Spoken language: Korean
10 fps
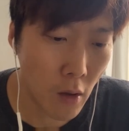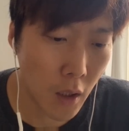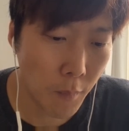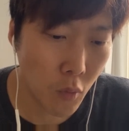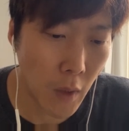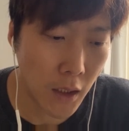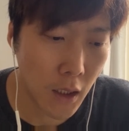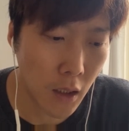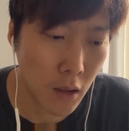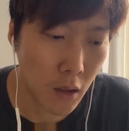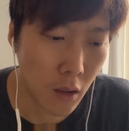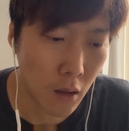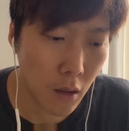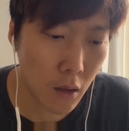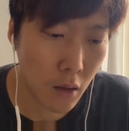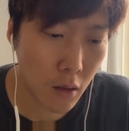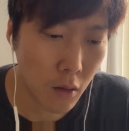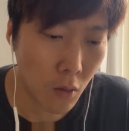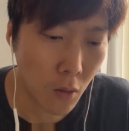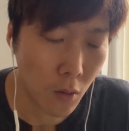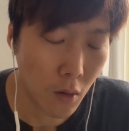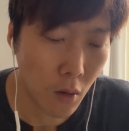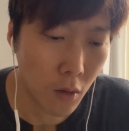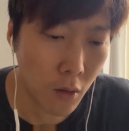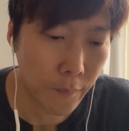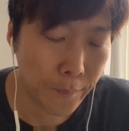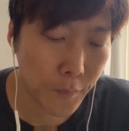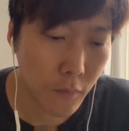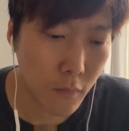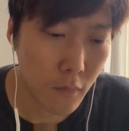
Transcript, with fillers: 설계뿐만 아니라 이제 더 어떤